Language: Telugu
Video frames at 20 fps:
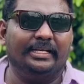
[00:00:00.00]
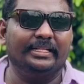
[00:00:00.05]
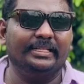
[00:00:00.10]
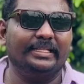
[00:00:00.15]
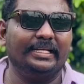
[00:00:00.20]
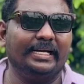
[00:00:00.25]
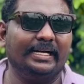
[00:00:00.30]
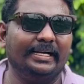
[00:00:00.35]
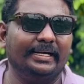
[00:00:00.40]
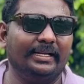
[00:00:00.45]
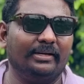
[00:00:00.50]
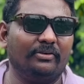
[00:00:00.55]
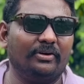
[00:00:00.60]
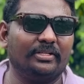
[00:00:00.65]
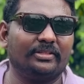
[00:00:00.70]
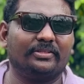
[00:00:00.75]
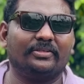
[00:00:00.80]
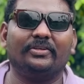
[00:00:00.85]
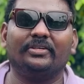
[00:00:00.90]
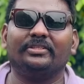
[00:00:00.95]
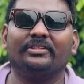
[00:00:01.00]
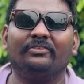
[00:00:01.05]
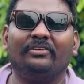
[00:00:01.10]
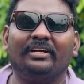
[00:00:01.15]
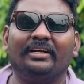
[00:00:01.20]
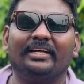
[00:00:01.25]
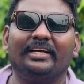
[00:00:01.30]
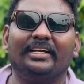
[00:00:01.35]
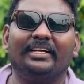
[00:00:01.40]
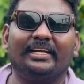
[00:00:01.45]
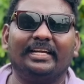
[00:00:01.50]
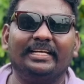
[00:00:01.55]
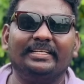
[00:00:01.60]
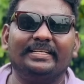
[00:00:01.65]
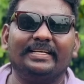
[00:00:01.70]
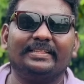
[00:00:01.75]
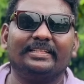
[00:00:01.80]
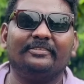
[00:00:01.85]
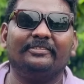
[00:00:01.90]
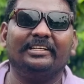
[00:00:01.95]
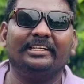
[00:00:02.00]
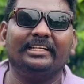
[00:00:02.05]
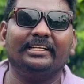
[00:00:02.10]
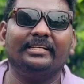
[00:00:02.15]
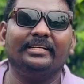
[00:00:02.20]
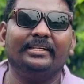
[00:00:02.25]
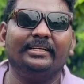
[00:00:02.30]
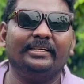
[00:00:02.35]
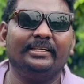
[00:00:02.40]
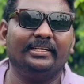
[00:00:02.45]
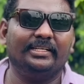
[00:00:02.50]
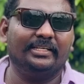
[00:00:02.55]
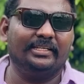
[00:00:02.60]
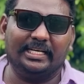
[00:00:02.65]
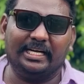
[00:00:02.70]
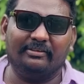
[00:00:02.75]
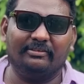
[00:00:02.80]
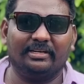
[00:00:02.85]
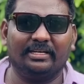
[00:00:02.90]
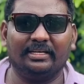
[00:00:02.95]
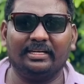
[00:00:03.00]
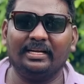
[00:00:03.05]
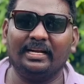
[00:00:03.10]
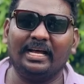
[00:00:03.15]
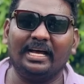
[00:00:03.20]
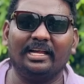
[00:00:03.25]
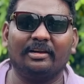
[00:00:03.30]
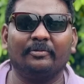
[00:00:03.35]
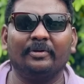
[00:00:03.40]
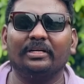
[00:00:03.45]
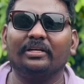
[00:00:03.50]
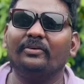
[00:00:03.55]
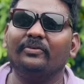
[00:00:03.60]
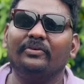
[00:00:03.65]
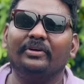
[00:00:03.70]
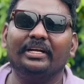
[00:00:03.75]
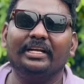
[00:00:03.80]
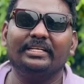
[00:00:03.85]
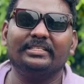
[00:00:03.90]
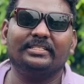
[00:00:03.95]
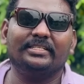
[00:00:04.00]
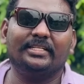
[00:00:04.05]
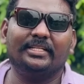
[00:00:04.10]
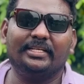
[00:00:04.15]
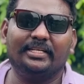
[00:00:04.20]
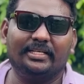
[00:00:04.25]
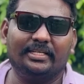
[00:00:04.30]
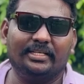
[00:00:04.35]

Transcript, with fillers: ఎందుకంటే కొత్త కొత్త వంటకాలు ట్రై చేస్తామంటే ఎవరైనా నార్మల్ గా వండేసిదే